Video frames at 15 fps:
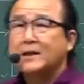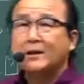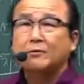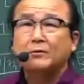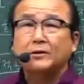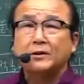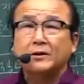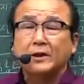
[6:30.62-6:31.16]
자료
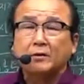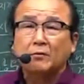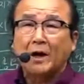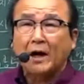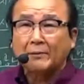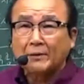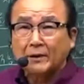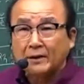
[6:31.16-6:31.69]
같은 거 있고
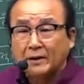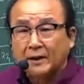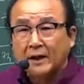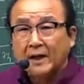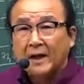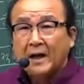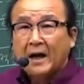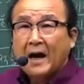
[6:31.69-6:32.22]
하면은
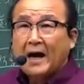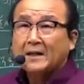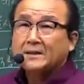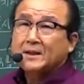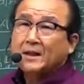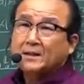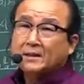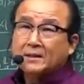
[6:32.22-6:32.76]

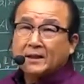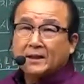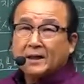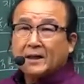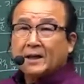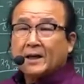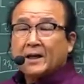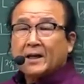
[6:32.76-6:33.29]
항상
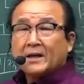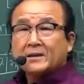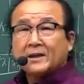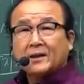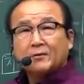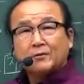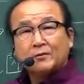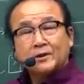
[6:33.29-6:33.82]
제가
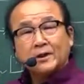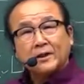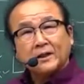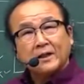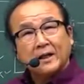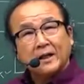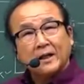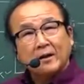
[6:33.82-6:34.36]

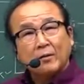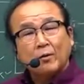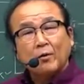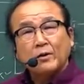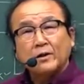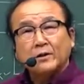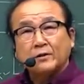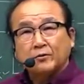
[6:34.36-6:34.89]
자료실에다가
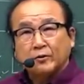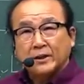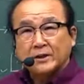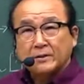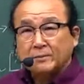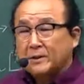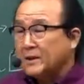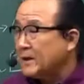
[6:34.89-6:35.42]

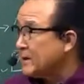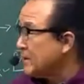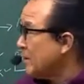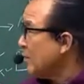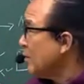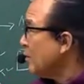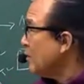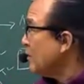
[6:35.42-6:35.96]
올려주겠습니다. 그죠?
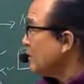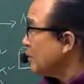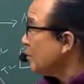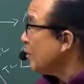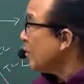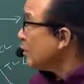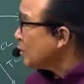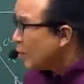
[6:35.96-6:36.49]

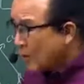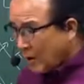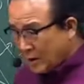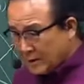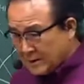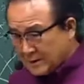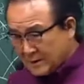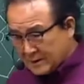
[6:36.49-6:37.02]
올려주고 또
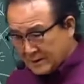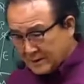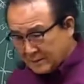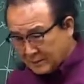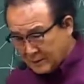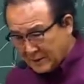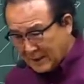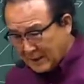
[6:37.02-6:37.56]
좀
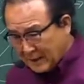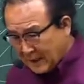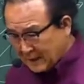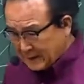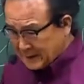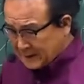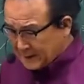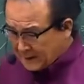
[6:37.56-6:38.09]
뭐냐, 한
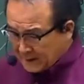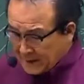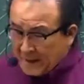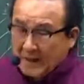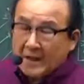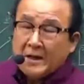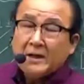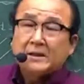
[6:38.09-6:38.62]
가지 더,
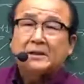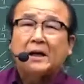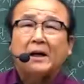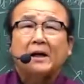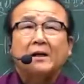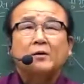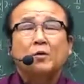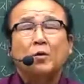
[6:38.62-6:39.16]

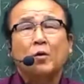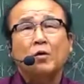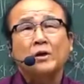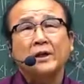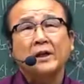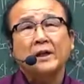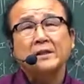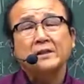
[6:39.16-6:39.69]
자,
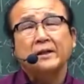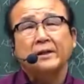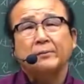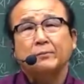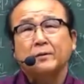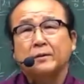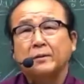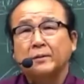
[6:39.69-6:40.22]
꼭히 이제
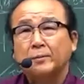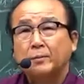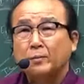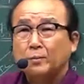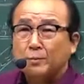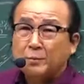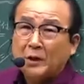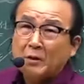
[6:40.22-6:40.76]
뭐
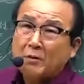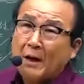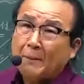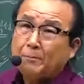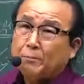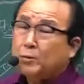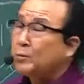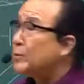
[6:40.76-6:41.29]

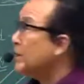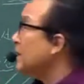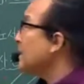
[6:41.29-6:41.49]
필요한 부분